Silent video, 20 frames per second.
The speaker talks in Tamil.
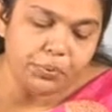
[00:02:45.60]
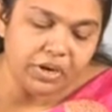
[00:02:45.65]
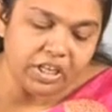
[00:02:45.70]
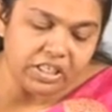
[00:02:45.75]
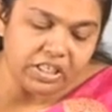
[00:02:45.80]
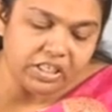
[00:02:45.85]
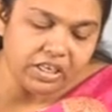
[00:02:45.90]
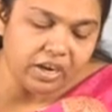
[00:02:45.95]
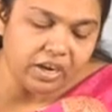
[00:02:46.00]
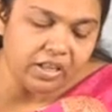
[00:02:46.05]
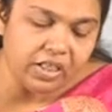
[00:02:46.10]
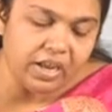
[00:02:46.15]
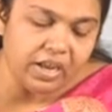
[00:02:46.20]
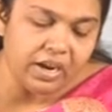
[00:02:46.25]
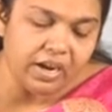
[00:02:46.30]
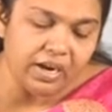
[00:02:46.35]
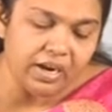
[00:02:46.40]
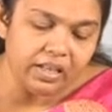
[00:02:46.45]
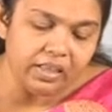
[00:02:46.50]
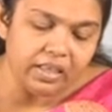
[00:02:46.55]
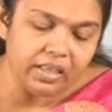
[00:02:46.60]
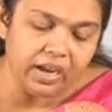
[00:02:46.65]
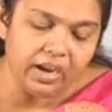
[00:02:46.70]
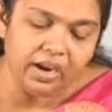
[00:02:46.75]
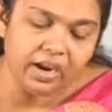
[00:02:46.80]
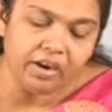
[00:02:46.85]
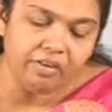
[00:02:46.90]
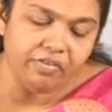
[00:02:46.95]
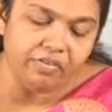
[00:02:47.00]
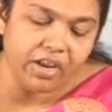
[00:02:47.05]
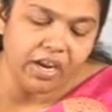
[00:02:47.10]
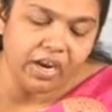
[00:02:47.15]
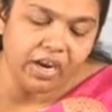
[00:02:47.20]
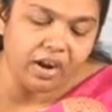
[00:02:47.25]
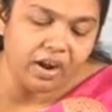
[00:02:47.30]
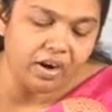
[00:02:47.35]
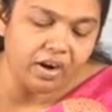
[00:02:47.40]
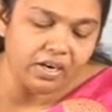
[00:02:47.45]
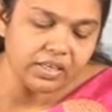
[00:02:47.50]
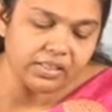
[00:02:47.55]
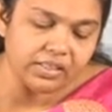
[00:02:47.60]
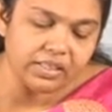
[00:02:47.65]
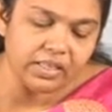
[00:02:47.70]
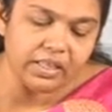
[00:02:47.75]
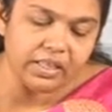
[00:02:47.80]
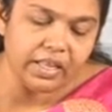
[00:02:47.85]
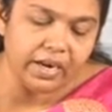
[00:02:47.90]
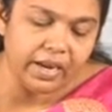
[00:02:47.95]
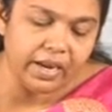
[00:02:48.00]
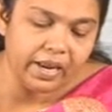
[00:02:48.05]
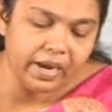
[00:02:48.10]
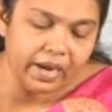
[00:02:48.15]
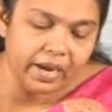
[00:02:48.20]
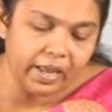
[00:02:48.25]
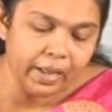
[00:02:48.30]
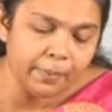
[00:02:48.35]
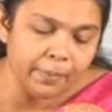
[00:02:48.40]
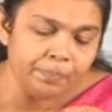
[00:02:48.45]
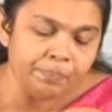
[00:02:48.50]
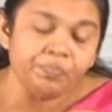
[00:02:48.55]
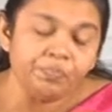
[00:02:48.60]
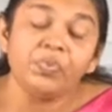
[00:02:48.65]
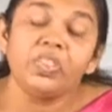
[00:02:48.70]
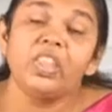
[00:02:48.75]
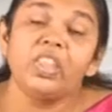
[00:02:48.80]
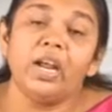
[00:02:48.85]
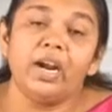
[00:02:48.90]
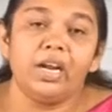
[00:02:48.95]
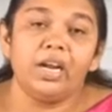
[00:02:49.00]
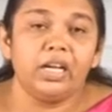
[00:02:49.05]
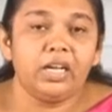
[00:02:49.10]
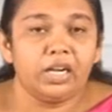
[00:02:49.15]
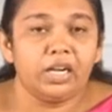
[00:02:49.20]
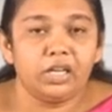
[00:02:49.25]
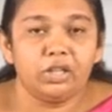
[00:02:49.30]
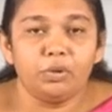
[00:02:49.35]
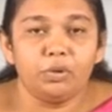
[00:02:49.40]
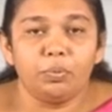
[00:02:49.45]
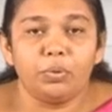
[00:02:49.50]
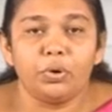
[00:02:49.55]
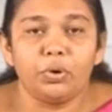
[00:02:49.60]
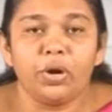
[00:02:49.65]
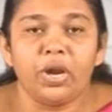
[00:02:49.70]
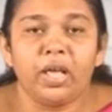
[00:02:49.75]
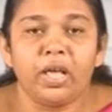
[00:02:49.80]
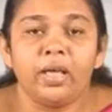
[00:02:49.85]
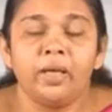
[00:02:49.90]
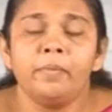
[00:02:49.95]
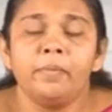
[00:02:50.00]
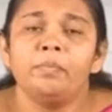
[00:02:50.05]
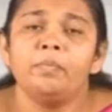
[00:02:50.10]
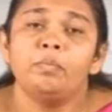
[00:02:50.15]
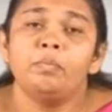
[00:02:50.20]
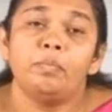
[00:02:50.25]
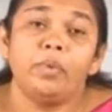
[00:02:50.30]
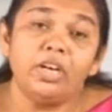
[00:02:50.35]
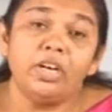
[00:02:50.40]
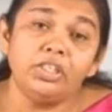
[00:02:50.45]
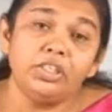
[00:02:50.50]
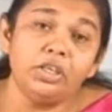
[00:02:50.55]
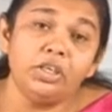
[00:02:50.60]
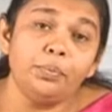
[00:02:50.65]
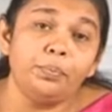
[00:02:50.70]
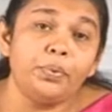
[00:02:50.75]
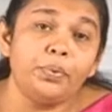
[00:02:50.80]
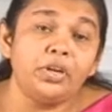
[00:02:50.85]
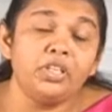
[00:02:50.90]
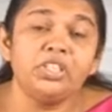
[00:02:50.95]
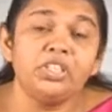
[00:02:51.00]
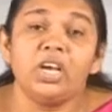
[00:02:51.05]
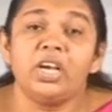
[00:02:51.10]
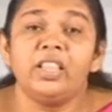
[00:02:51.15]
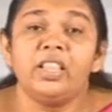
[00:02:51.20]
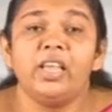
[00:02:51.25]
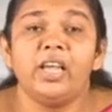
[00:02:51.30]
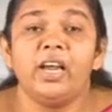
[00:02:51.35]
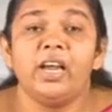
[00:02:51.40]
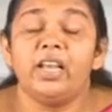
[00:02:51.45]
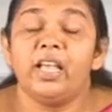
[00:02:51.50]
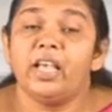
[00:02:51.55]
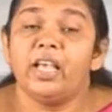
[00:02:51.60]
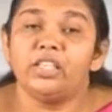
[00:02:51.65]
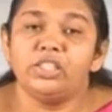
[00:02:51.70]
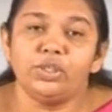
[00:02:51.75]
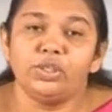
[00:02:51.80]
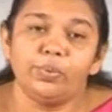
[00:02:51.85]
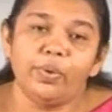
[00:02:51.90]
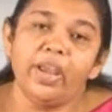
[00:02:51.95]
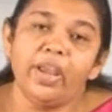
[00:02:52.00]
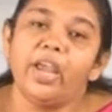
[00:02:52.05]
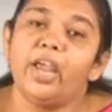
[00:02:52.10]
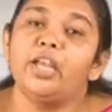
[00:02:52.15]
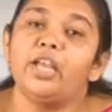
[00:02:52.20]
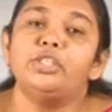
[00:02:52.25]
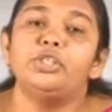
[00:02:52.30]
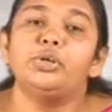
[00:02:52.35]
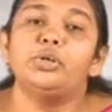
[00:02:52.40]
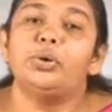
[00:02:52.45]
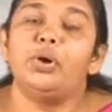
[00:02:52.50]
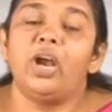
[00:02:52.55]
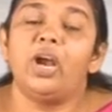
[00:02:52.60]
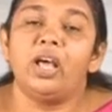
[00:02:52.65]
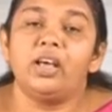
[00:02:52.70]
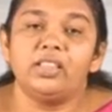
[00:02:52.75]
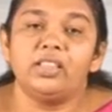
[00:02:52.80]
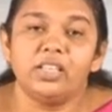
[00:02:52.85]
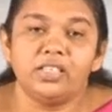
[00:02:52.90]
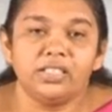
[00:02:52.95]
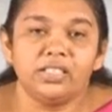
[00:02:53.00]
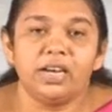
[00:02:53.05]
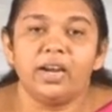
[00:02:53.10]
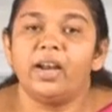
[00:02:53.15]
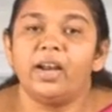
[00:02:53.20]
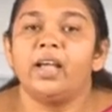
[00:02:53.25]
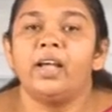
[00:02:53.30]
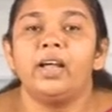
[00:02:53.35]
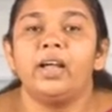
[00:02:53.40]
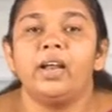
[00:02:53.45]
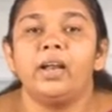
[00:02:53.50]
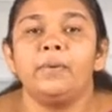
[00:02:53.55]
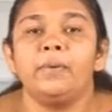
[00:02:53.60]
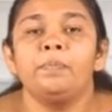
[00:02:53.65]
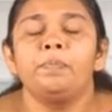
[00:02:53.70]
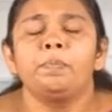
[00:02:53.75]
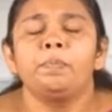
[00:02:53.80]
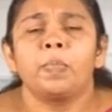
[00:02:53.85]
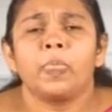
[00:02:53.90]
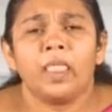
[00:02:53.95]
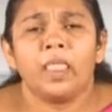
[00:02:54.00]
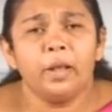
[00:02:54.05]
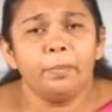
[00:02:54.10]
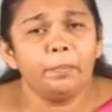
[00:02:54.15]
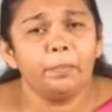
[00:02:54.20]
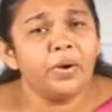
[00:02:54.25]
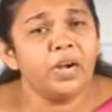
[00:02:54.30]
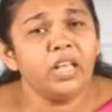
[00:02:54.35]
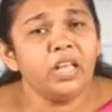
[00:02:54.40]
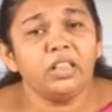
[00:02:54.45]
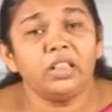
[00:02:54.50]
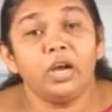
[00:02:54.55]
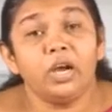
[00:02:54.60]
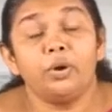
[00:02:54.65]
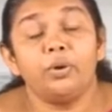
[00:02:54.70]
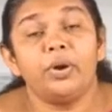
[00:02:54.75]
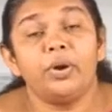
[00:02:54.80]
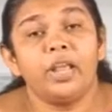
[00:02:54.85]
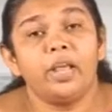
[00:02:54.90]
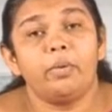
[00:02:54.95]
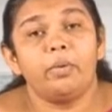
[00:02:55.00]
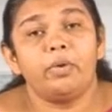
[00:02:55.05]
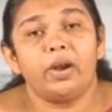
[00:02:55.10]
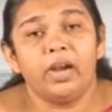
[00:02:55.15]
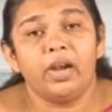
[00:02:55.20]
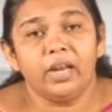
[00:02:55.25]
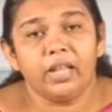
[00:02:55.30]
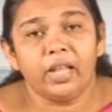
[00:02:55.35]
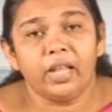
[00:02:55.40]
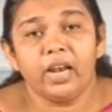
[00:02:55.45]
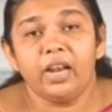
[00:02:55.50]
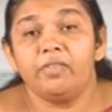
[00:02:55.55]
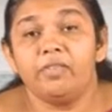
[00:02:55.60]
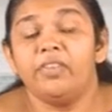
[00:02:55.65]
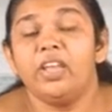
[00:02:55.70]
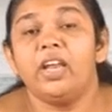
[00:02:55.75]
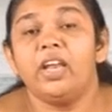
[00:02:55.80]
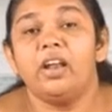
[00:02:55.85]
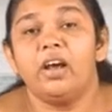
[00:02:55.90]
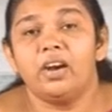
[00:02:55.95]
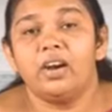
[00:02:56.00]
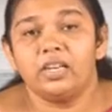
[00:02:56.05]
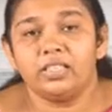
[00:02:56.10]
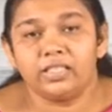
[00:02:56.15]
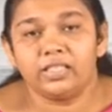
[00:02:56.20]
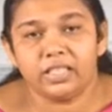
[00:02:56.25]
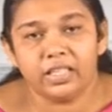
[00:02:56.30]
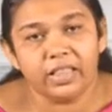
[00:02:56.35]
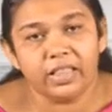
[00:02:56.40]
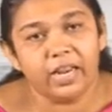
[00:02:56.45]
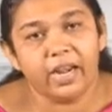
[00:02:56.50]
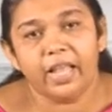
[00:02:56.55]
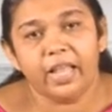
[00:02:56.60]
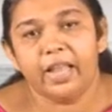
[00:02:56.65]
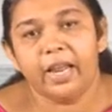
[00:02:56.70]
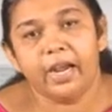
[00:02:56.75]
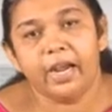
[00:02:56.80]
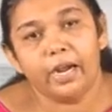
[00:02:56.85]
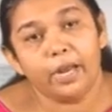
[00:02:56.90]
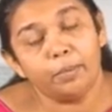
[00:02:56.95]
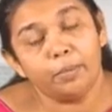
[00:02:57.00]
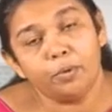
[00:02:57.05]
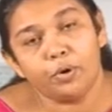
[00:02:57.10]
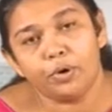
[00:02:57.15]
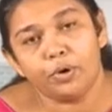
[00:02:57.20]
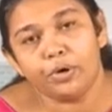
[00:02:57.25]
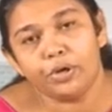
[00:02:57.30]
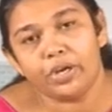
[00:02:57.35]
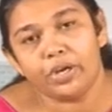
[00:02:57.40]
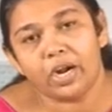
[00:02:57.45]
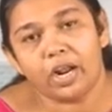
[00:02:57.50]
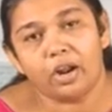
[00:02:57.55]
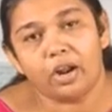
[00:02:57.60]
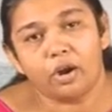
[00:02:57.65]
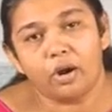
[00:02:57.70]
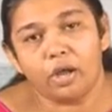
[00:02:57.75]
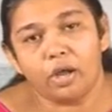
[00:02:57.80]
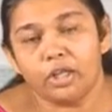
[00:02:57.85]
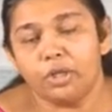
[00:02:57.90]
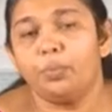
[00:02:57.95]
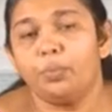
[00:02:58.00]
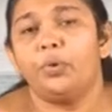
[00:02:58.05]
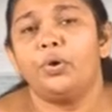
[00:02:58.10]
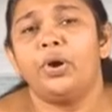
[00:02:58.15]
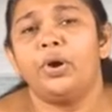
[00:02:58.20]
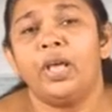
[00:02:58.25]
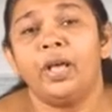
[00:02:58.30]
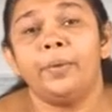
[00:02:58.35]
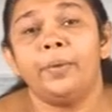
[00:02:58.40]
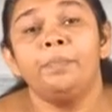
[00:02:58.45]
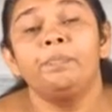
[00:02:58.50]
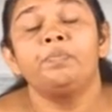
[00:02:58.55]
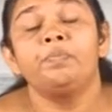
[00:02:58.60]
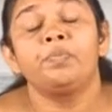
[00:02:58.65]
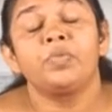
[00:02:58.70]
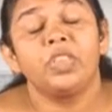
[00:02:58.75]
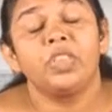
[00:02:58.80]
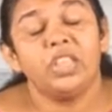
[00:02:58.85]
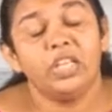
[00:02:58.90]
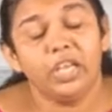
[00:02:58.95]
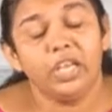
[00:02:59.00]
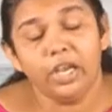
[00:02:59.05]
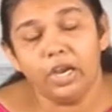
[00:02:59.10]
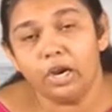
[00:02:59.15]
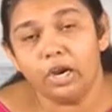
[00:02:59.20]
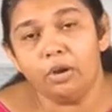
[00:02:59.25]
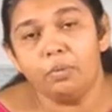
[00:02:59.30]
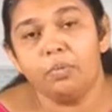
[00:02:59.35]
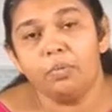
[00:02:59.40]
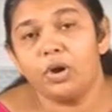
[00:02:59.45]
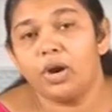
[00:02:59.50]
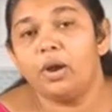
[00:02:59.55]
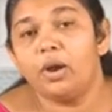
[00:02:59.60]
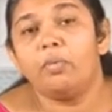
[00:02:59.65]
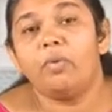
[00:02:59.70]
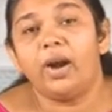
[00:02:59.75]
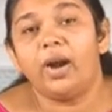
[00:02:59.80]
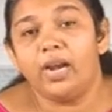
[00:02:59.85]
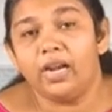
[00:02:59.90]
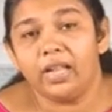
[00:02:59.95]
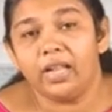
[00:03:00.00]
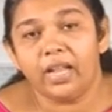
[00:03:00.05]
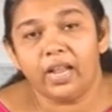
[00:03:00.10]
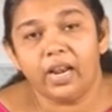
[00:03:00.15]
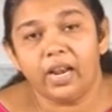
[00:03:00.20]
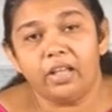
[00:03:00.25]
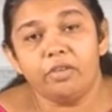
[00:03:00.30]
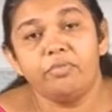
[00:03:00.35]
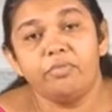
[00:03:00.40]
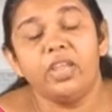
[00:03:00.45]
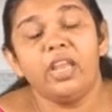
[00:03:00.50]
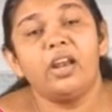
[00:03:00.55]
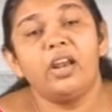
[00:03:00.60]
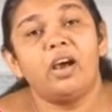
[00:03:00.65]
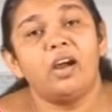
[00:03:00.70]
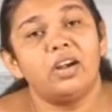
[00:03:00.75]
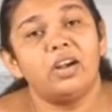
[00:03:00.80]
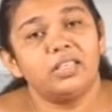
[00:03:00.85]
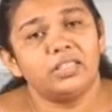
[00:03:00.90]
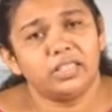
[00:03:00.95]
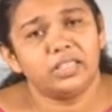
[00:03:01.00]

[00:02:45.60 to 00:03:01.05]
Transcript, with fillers: பிரஜாதிகள் தங்கள் வீணான சிந்தனையிலே நடக்கிறது போல மற்ற பிரஜாதிகள் இயேசுவை ஏற்றுக்கொள்ளாத ஜனங்கள் எப்படி தங்களுடைய வாழ்க்கையில வீணான சிந்தனைக்கு இடம் கொடுக்கிறார்களோ அதுபோல நீங்களும் உங்கள் வாழ்க்கையில வீணான